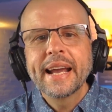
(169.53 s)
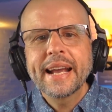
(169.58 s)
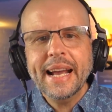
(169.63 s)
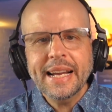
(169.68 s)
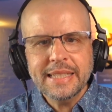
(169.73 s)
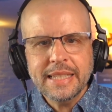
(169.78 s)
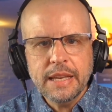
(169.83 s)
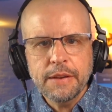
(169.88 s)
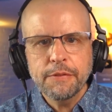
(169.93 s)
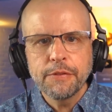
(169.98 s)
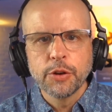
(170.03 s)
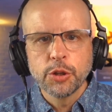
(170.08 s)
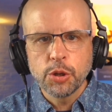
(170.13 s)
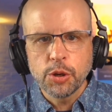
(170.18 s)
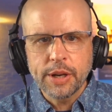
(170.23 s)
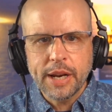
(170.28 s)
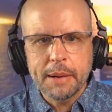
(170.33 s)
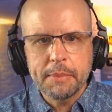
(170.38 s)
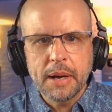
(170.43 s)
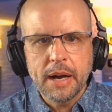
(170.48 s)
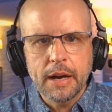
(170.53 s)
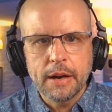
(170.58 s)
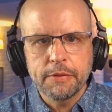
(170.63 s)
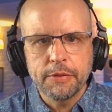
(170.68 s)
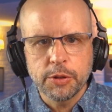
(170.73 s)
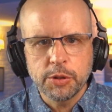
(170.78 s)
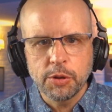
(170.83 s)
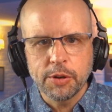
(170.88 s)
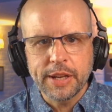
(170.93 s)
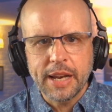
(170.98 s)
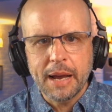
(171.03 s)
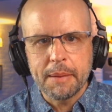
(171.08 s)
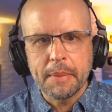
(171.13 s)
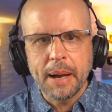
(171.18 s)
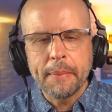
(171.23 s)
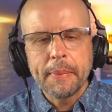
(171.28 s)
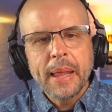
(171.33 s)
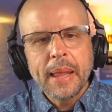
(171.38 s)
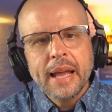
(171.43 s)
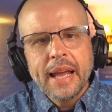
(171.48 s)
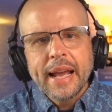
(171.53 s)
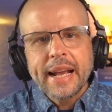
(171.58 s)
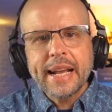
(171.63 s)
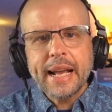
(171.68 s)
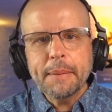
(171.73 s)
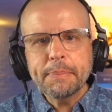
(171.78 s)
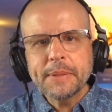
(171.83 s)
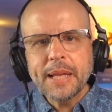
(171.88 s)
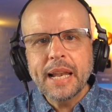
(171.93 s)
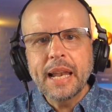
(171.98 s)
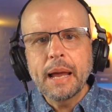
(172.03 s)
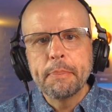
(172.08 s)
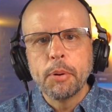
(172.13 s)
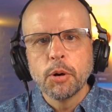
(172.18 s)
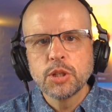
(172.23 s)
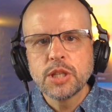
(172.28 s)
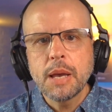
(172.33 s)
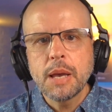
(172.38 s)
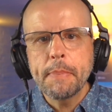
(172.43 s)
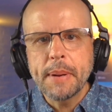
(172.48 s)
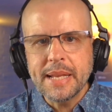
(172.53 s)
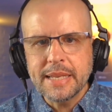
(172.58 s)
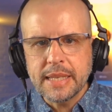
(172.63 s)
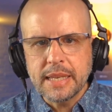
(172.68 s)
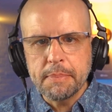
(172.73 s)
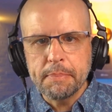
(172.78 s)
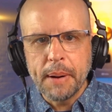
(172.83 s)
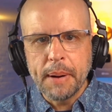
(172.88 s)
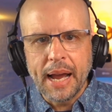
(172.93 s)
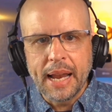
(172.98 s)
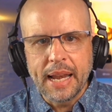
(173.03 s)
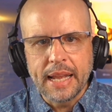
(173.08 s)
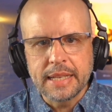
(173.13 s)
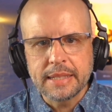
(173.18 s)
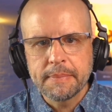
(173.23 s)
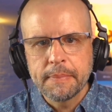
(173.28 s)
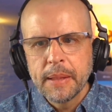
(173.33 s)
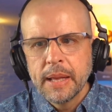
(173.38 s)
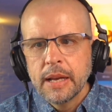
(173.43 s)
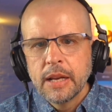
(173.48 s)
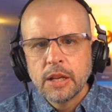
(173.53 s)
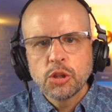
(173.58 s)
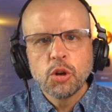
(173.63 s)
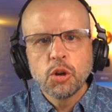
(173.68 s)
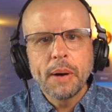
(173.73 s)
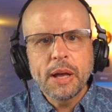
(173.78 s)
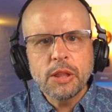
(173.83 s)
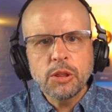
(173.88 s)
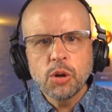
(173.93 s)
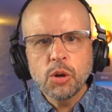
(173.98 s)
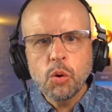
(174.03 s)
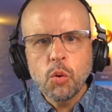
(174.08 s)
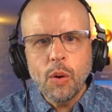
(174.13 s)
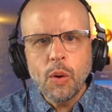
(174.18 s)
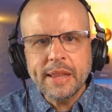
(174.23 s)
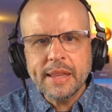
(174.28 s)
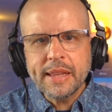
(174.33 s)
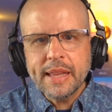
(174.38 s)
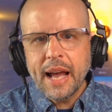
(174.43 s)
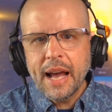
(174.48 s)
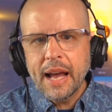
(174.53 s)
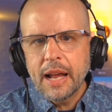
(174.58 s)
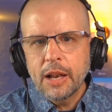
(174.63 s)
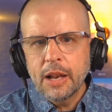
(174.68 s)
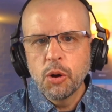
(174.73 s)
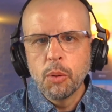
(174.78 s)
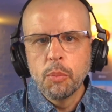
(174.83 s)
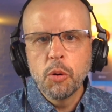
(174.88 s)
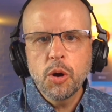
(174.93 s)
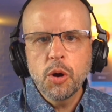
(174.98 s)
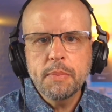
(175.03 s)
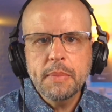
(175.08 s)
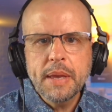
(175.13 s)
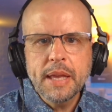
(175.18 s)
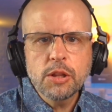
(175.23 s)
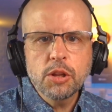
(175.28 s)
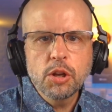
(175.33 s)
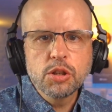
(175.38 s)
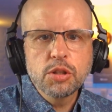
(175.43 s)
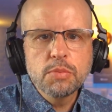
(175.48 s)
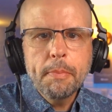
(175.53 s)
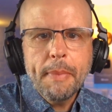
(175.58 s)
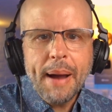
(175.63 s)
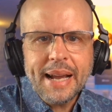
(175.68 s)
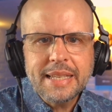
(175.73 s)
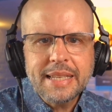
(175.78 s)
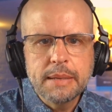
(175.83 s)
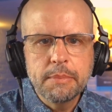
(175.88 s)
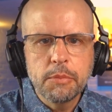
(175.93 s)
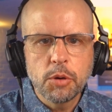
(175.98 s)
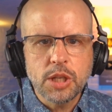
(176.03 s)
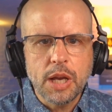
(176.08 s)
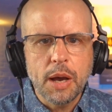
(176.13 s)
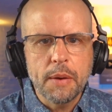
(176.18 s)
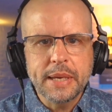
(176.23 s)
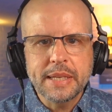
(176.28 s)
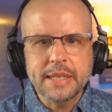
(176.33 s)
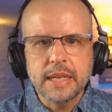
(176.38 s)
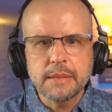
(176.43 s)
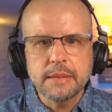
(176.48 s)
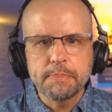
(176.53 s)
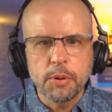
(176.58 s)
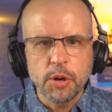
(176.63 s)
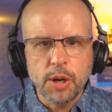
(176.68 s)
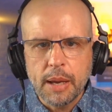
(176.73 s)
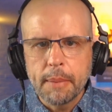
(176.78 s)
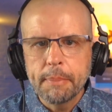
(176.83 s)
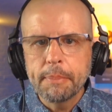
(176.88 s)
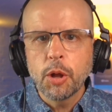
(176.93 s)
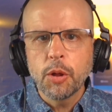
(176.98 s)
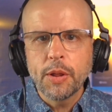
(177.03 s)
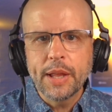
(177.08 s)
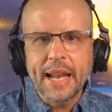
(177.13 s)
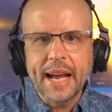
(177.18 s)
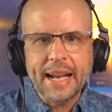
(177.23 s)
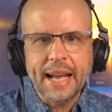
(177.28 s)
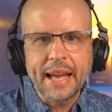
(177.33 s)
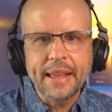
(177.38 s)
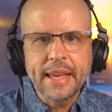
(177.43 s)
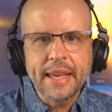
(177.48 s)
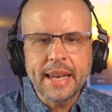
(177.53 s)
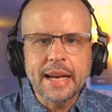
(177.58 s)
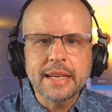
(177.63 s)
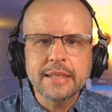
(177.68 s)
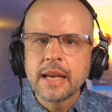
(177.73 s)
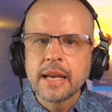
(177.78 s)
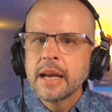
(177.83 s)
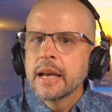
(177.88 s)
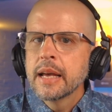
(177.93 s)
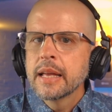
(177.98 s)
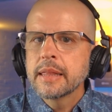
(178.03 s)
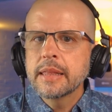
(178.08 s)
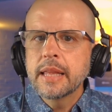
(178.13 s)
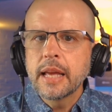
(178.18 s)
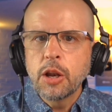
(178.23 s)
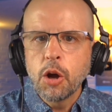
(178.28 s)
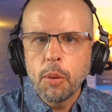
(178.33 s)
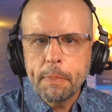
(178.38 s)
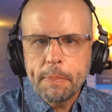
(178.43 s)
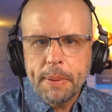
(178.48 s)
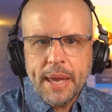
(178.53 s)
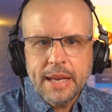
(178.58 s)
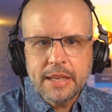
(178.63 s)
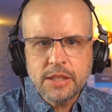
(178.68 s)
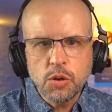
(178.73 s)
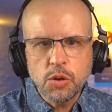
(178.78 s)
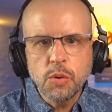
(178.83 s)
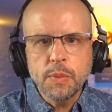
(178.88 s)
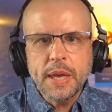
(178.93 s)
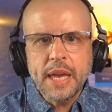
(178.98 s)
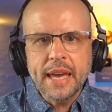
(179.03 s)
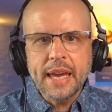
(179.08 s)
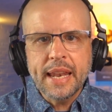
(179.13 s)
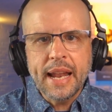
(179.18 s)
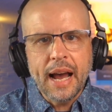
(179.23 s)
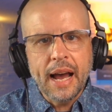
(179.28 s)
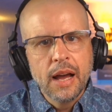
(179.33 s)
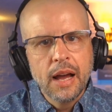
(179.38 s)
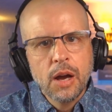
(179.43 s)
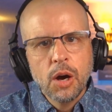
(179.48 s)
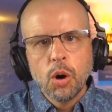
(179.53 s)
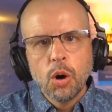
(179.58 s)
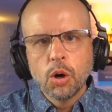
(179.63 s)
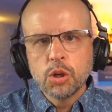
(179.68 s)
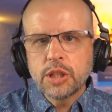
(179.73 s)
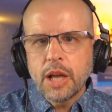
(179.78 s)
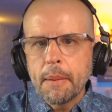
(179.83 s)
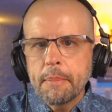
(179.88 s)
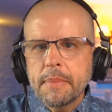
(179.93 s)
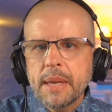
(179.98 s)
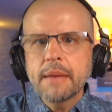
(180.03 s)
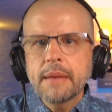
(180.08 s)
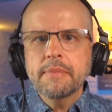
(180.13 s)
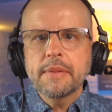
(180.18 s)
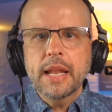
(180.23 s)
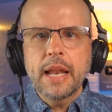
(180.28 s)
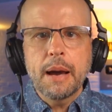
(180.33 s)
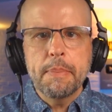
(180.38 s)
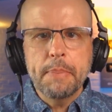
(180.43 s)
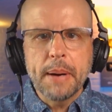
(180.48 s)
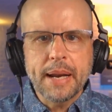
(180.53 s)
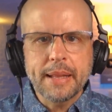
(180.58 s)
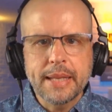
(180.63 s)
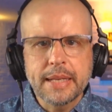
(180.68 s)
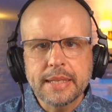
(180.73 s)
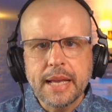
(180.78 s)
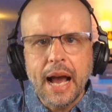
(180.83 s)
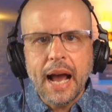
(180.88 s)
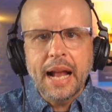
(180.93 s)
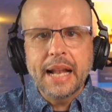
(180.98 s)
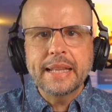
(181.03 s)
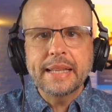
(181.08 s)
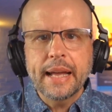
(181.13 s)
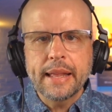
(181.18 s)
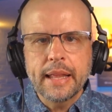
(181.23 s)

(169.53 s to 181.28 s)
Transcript: casi fotograma a fotograma. Capta las poses principales, tomando en cuenta los movimientos máximos a veces, por ejemplo, de las caderas, de los pies si hubiera, o también de las partes altas